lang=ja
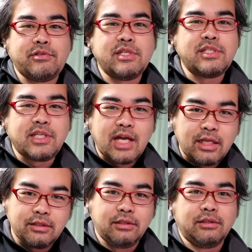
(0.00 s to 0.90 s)
信時
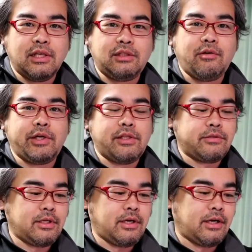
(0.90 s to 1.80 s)
間だったわけです
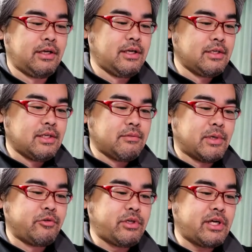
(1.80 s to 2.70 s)
から、まあ、
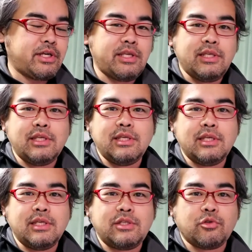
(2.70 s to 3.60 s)
うっか
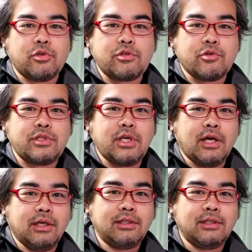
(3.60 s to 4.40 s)
りちょっと長時間